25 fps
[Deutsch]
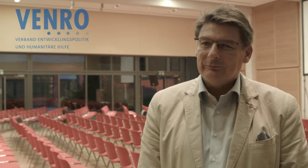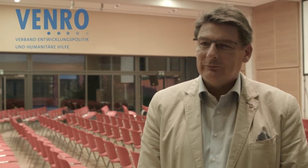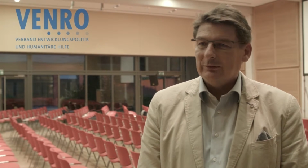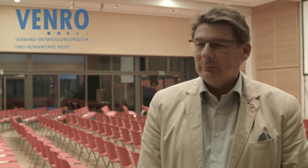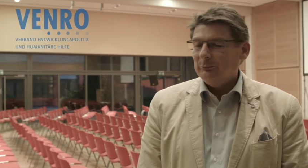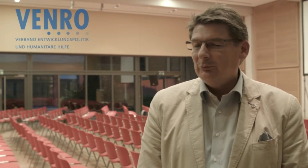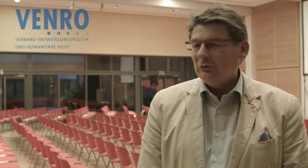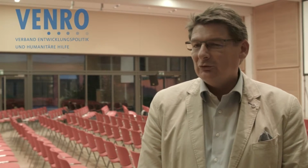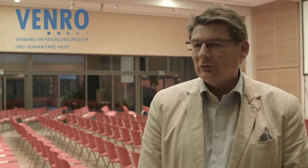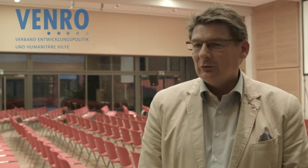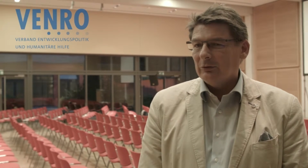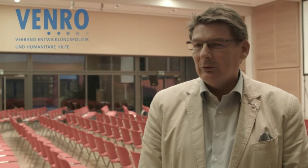Für
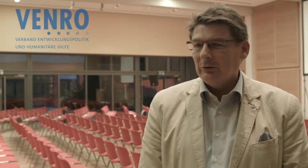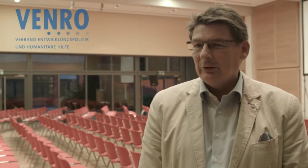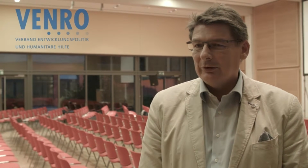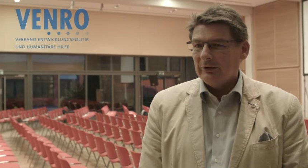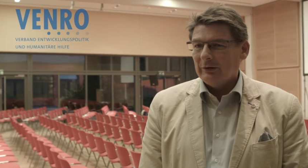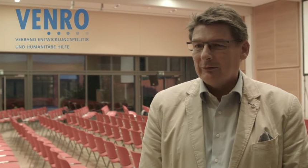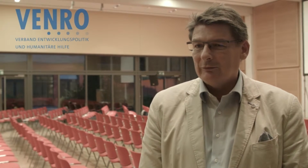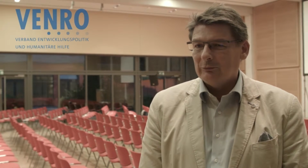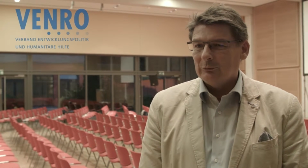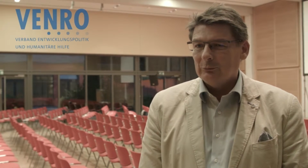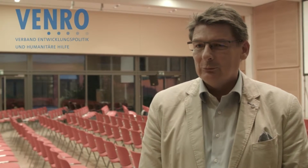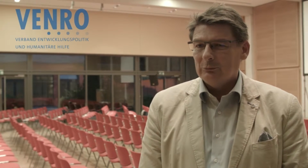mich gehört
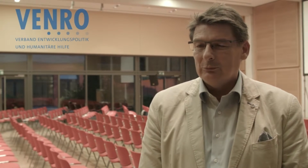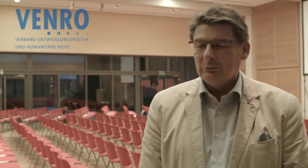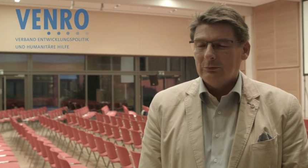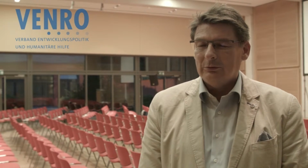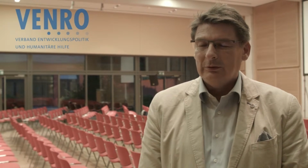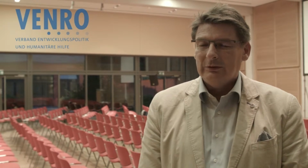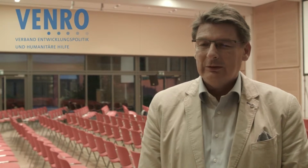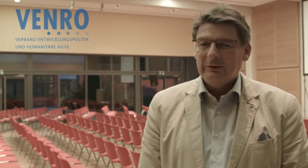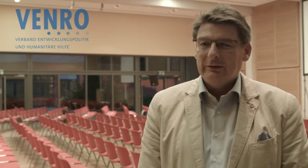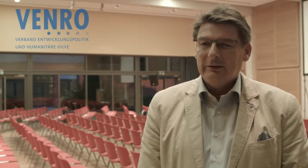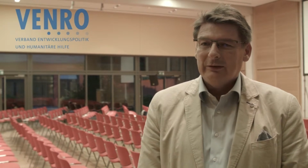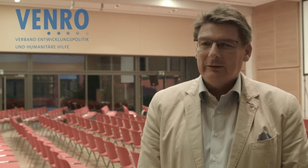dazu
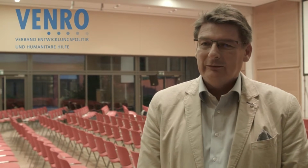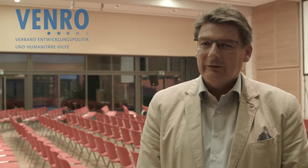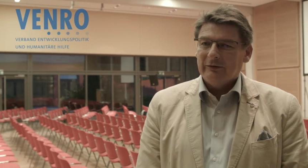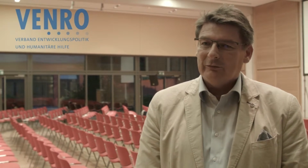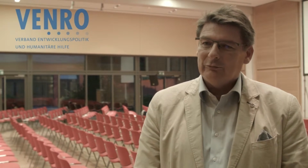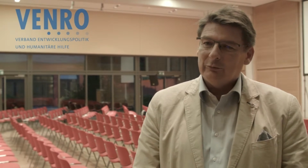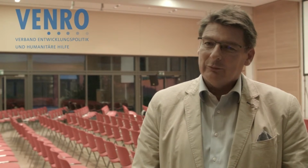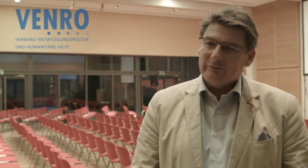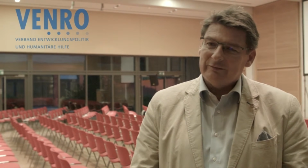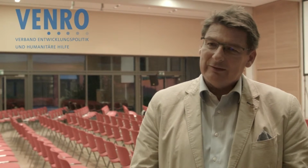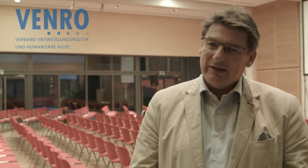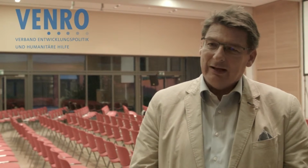eine
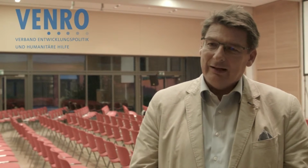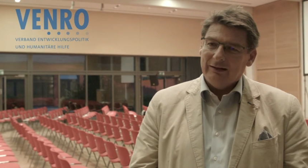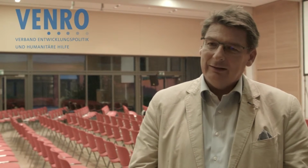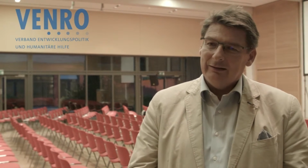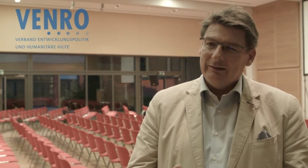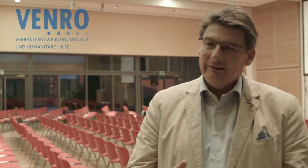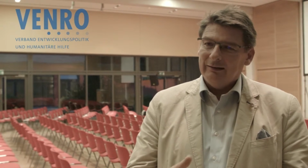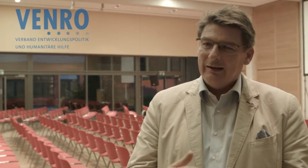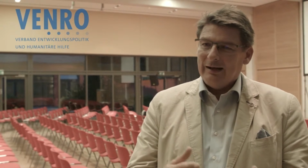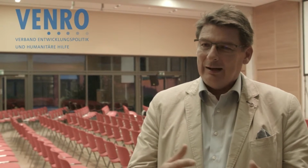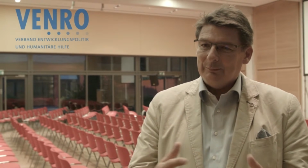soziale